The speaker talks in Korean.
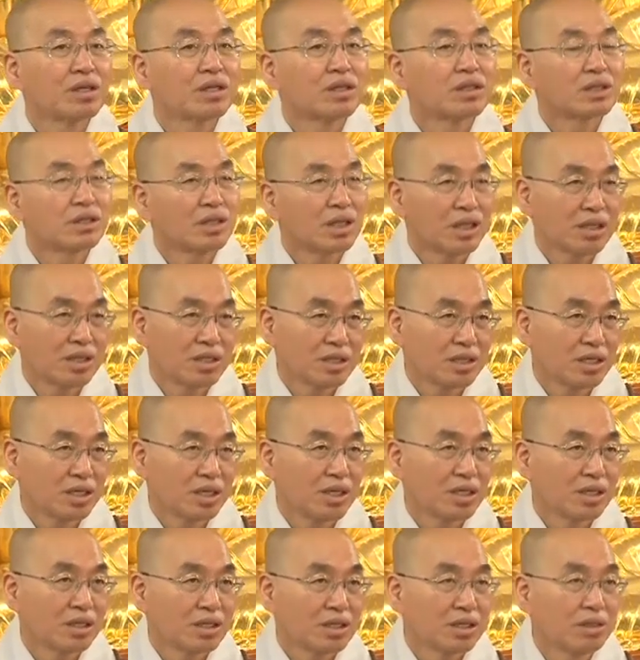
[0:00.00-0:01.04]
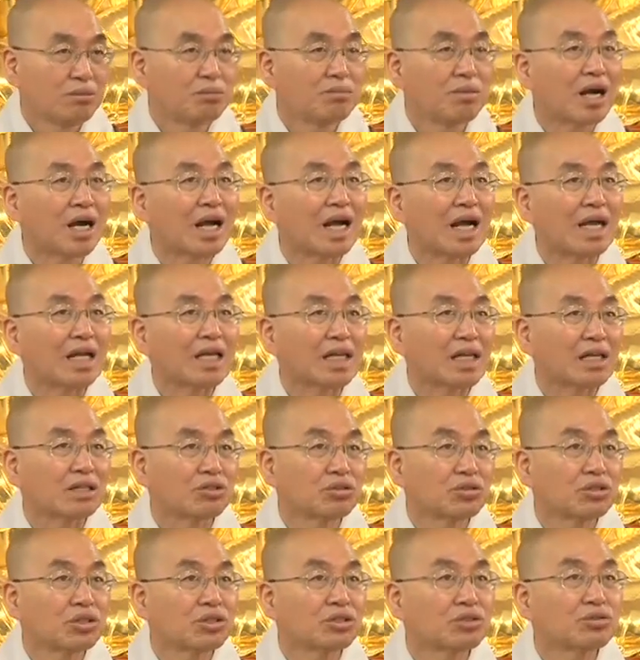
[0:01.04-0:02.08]
그게 이제 엄마가
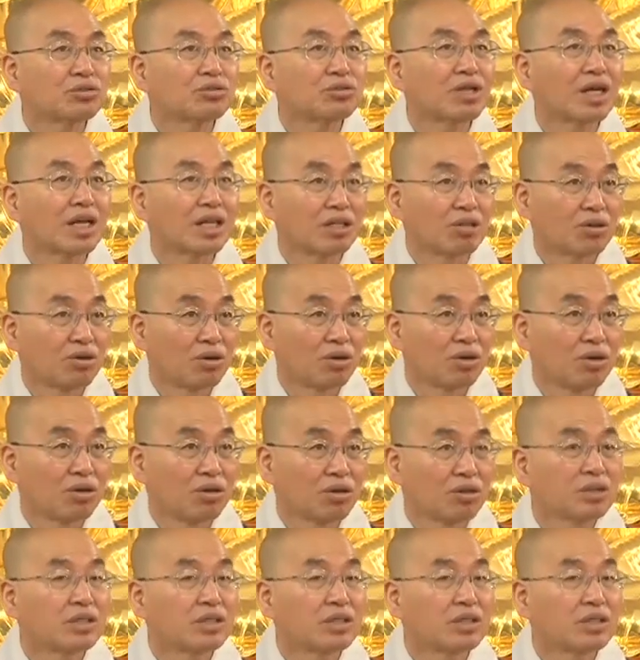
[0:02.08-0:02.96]
아니라도 형수라도